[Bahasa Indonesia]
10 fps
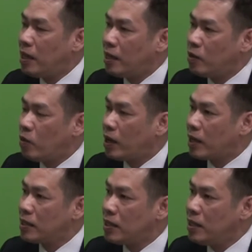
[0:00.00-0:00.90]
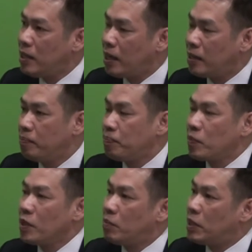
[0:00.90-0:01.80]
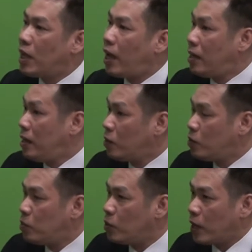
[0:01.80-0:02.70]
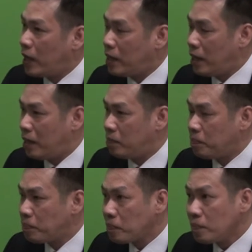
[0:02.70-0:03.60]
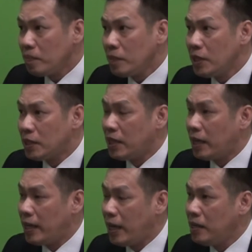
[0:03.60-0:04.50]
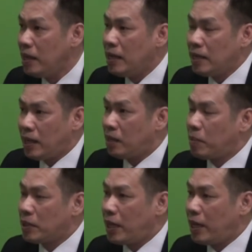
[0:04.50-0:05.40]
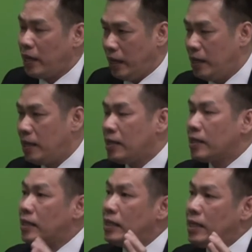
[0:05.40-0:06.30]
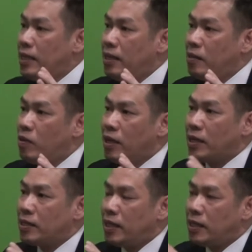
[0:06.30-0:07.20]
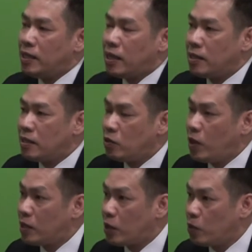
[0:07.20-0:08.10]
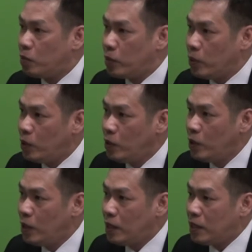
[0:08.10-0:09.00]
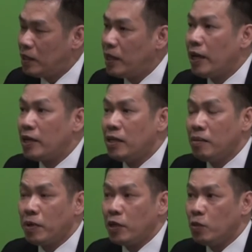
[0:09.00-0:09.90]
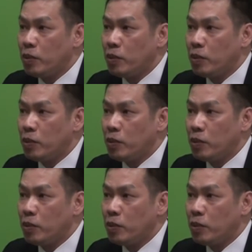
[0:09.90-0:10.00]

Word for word: dari uang receh yang bisa Anda kumpulkan dalam keseharian dan percayalah ya, ketika uang receh ini nanti sudah terkumpul, nilainya begitu